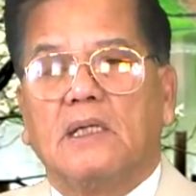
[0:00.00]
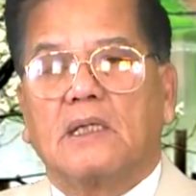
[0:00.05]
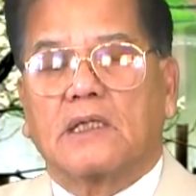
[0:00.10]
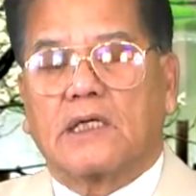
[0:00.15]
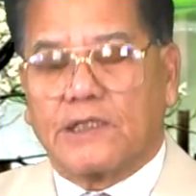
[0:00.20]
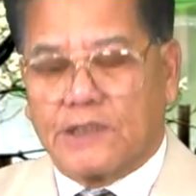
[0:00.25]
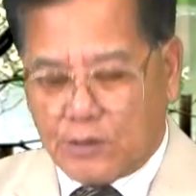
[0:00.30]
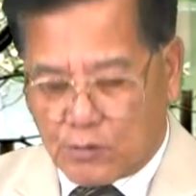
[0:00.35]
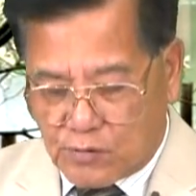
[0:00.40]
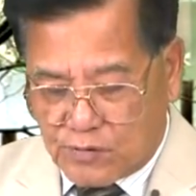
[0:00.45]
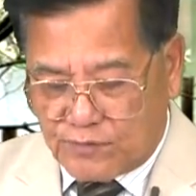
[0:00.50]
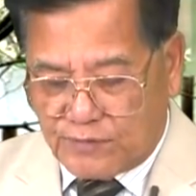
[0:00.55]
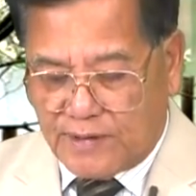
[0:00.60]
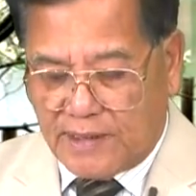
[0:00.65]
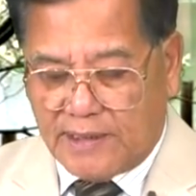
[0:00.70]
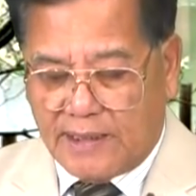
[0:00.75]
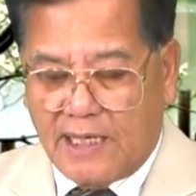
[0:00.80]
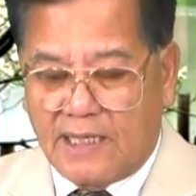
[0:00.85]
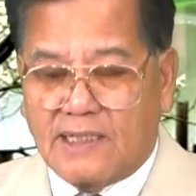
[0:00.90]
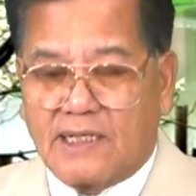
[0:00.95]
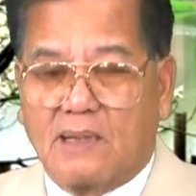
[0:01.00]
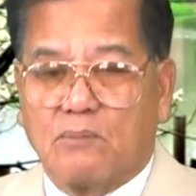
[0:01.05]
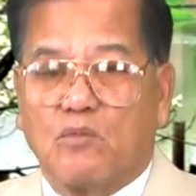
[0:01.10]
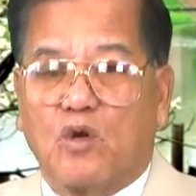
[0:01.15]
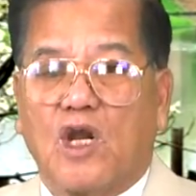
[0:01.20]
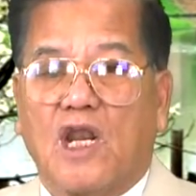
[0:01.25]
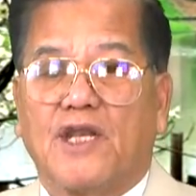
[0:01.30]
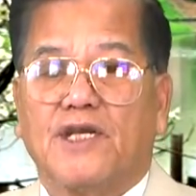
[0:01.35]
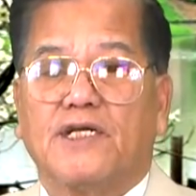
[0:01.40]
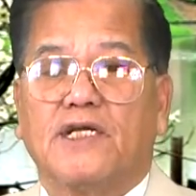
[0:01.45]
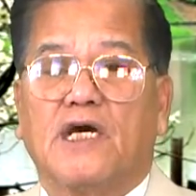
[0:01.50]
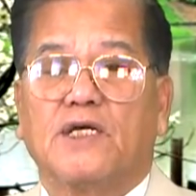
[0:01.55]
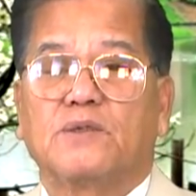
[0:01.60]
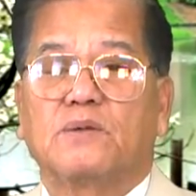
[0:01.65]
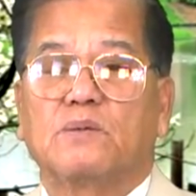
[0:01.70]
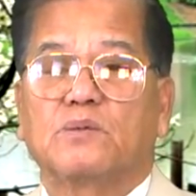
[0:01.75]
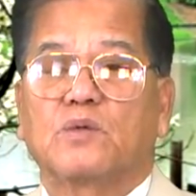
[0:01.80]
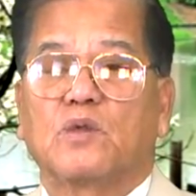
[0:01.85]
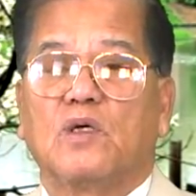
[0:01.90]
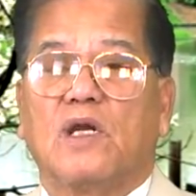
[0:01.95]
Kính thưa quý vị, đến đây một lần nữa
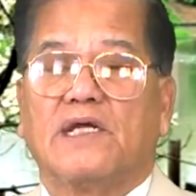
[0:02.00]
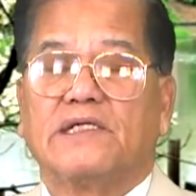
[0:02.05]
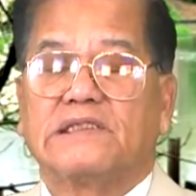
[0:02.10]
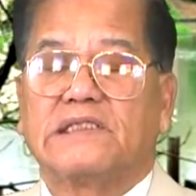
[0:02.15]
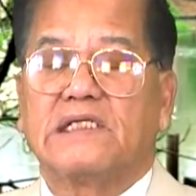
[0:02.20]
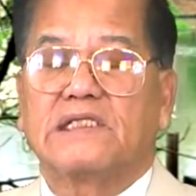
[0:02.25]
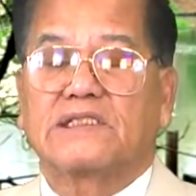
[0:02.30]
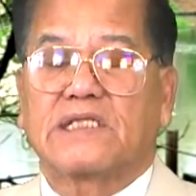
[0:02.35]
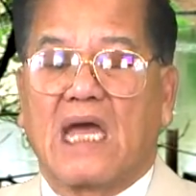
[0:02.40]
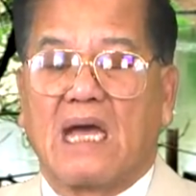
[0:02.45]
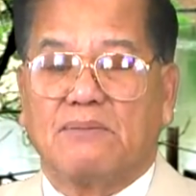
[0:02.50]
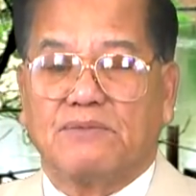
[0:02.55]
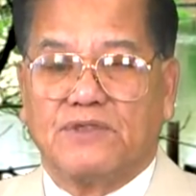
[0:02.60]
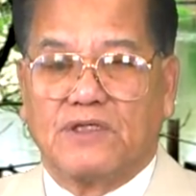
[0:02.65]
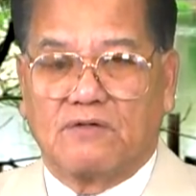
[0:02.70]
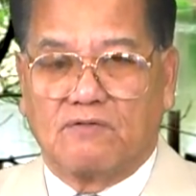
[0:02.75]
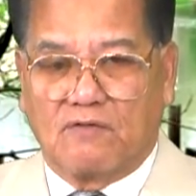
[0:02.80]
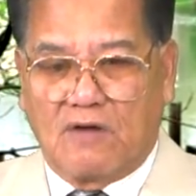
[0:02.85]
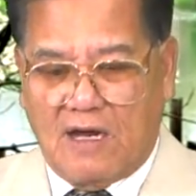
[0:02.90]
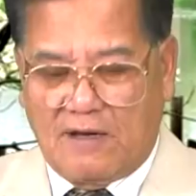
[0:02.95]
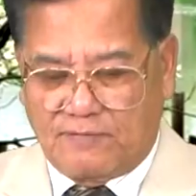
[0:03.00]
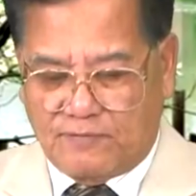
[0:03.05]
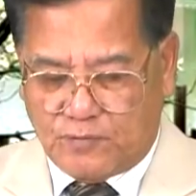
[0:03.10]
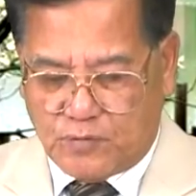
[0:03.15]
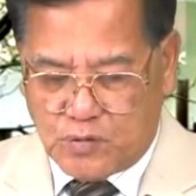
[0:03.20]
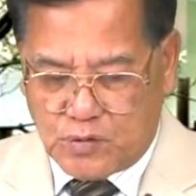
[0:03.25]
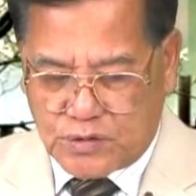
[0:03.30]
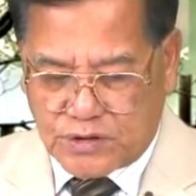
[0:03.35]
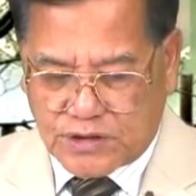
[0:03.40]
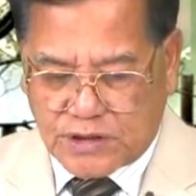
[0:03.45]
chúng tôi lại xin tạm dừng vài phút,